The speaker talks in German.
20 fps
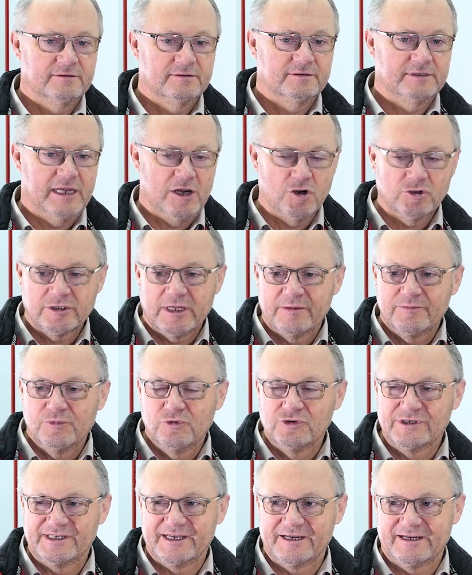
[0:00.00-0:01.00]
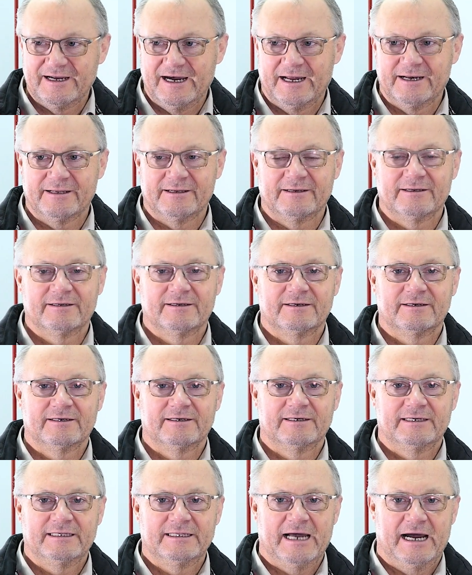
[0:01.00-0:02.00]
Der Octan-Booster kann
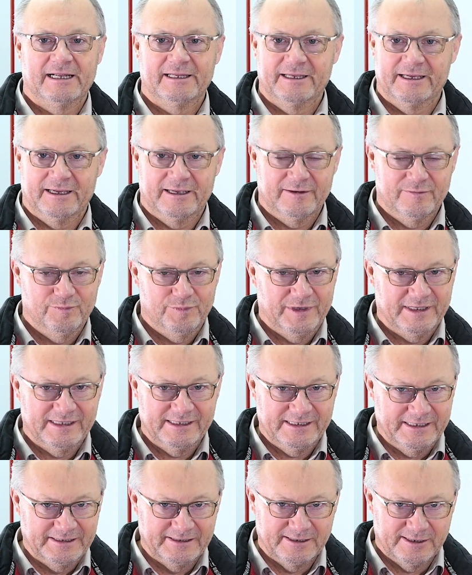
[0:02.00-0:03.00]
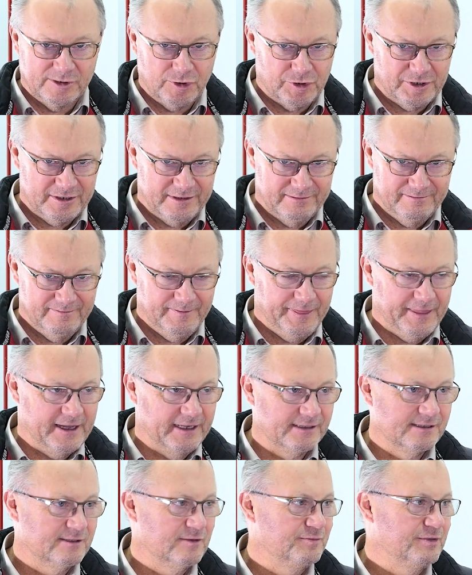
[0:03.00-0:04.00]
äh, in alle Benzinsorten,
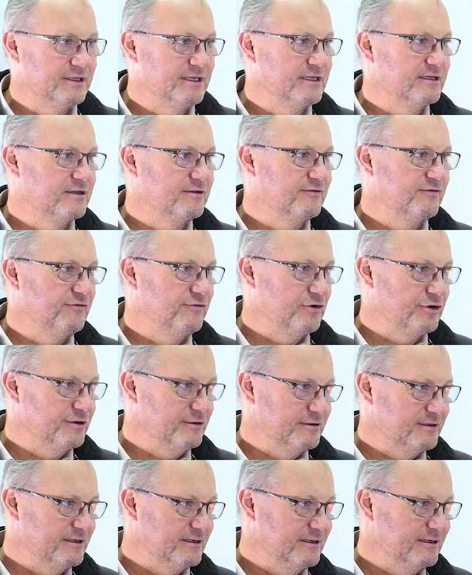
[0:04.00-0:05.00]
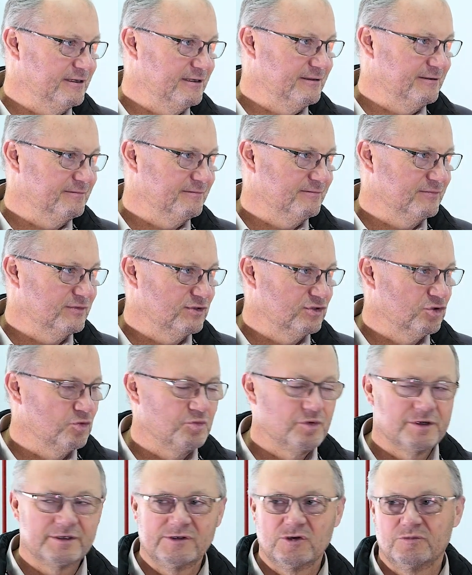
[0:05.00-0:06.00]
also beginnend von ähm,
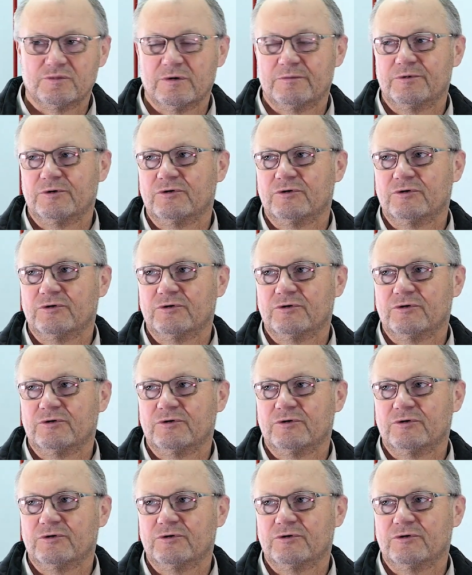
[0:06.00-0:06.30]
Super, Super